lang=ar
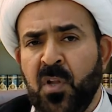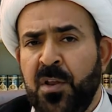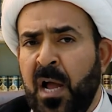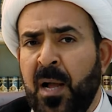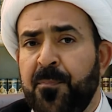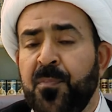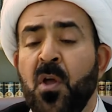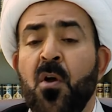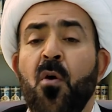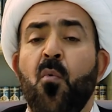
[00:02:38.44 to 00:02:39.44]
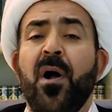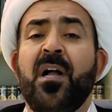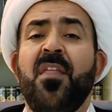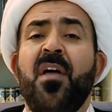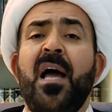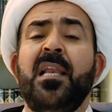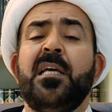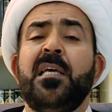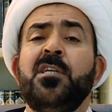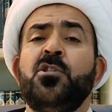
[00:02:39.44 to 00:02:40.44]
نعم
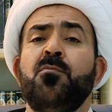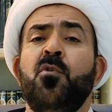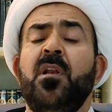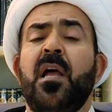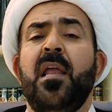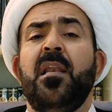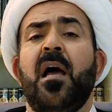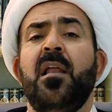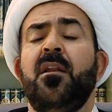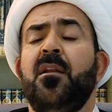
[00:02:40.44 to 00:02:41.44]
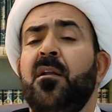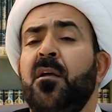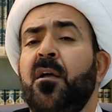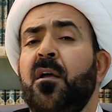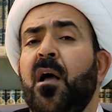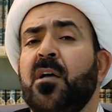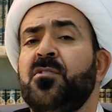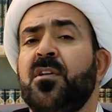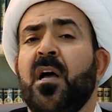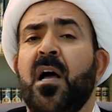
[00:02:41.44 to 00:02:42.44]
وكذلك يشمل
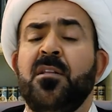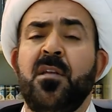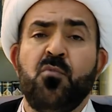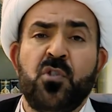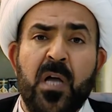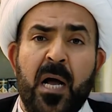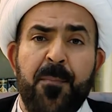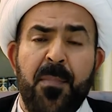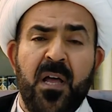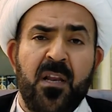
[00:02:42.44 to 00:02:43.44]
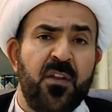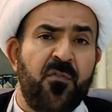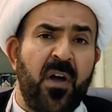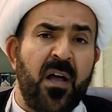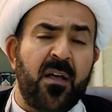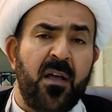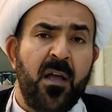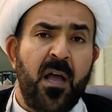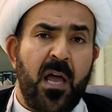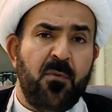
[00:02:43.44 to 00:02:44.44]
الصدقات المستحبة الإنفاق
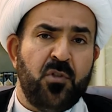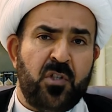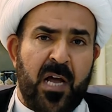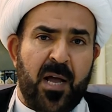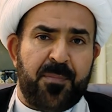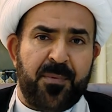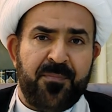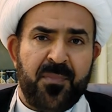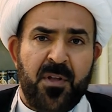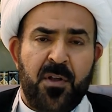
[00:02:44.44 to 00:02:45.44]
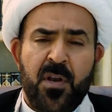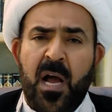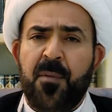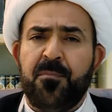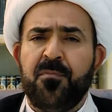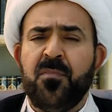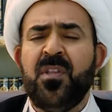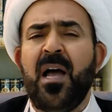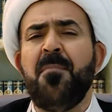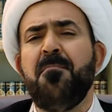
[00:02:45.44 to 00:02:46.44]
المستحب نعم
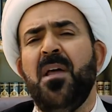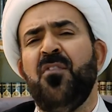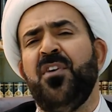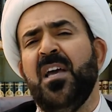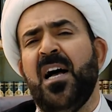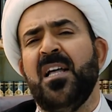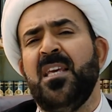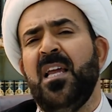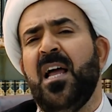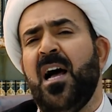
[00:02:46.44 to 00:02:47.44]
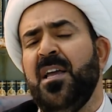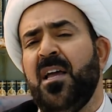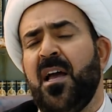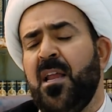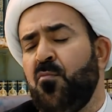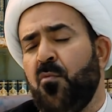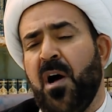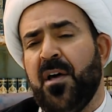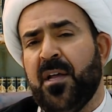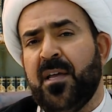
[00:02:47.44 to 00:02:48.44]
تامل في هذه الايه
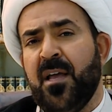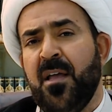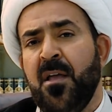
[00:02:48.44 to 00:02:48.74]
المباركه